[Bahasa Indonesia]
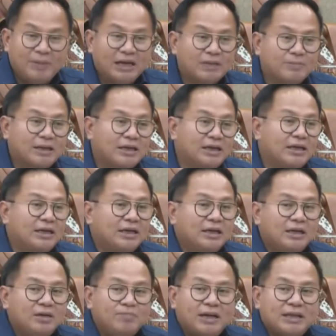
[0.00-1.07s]
bankrupt karena
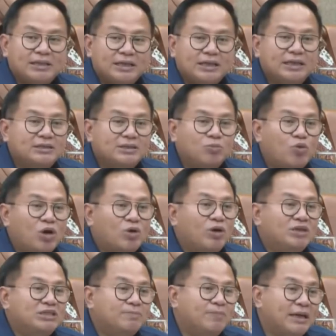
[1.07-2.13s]
practically semua
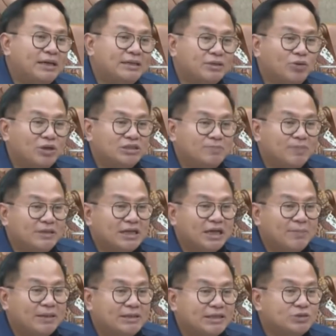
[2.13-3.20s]
kewajiban kewajiban
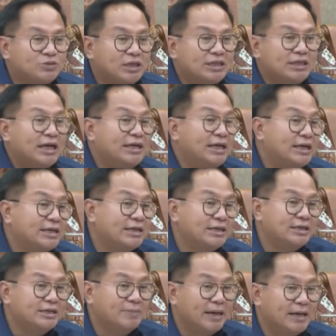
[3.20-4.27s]
jangka panjangnya sudah tidak ada yang
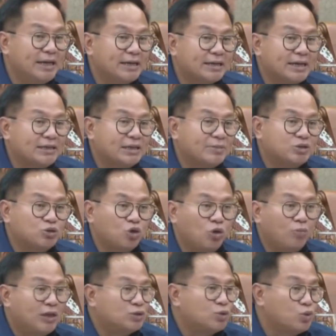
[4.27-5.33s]
dibayarkan termasuk
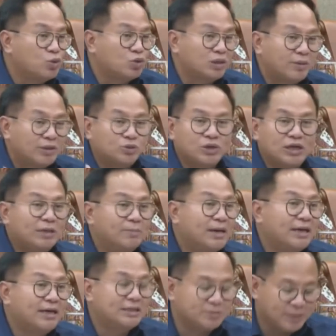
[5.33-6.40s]
global sukuk, termasuk
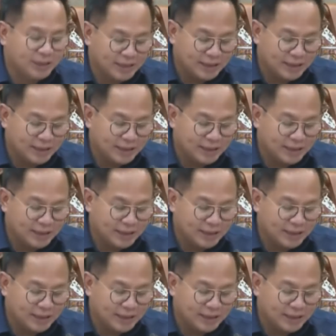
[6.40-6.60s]
himar dan